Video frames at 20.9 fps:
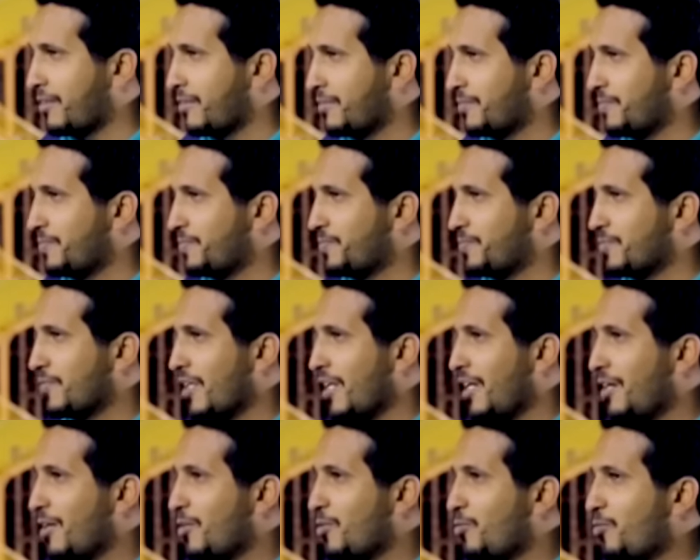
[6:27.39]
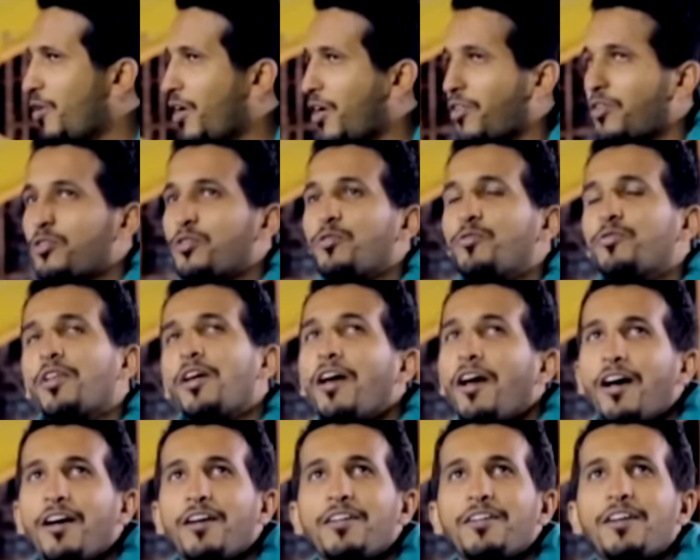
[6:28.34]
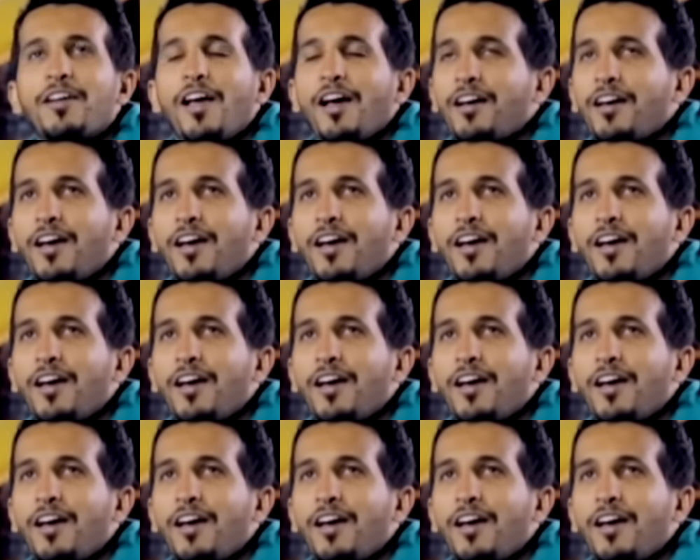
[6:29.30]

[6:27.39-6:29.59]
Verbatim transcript: اي فاذا شفتها يا اخي